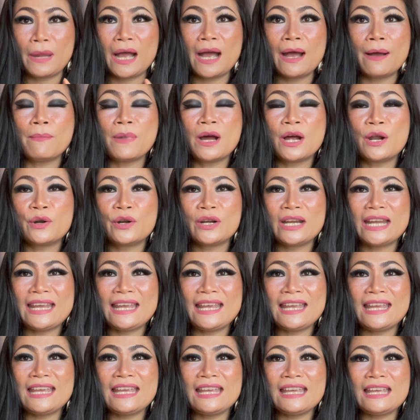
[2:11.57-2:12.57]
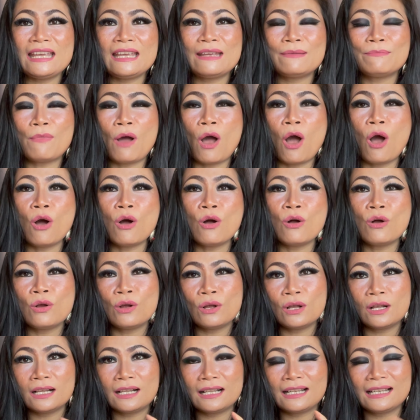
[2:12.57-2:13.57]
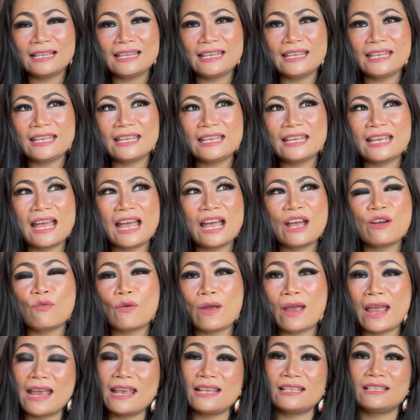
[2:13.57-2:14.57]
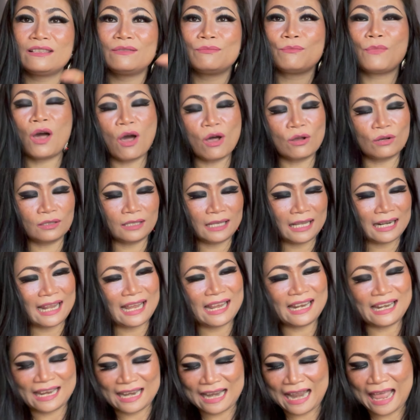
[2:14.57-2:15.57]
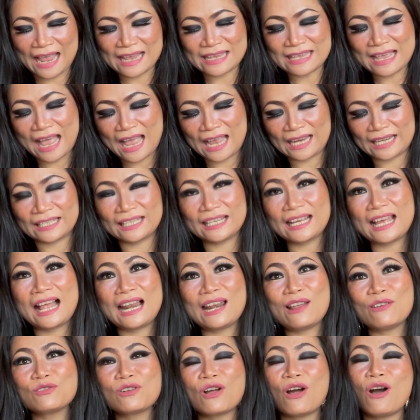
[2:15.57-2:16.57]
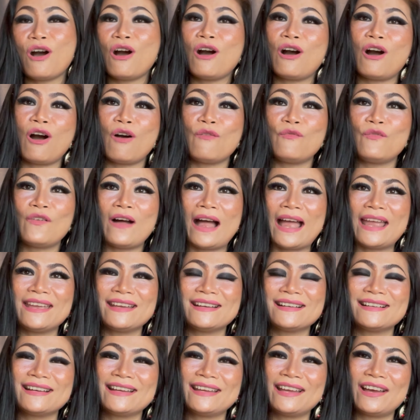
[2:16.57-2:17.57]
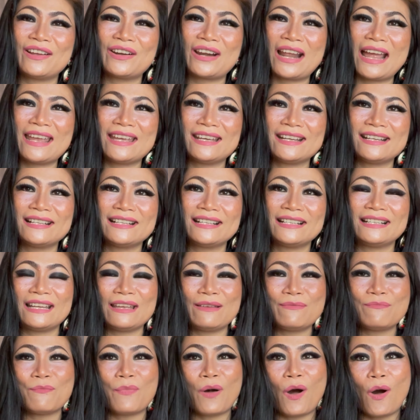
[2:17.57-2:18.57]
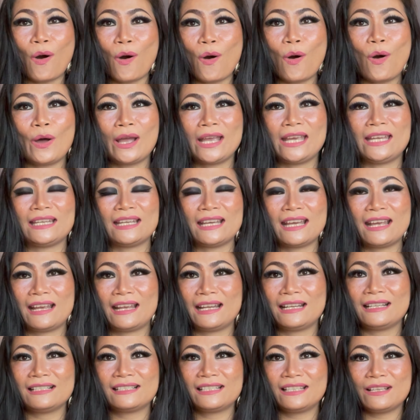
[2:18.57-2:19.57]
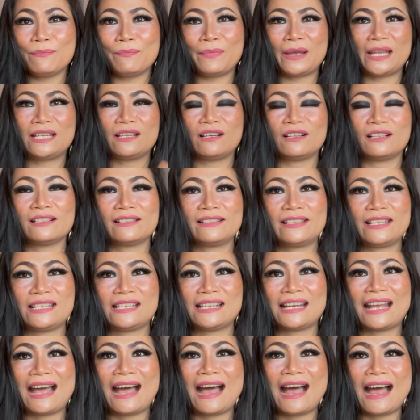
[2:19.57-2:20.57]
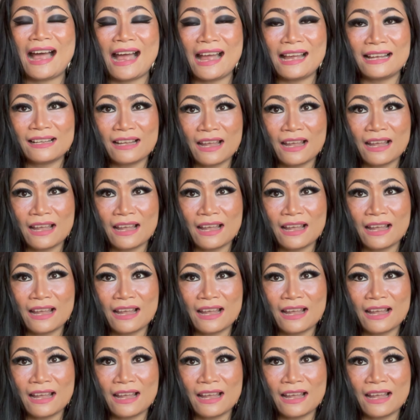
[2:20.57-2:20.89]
เบอร์เบอรี่มองเคลียร์เวสมองอะไรหลายๆอย่างนะคะ แล้วก็ออฟไวท์เอยอะไรเอยบอยนะคะ ซึ่งเป็นออสินค้า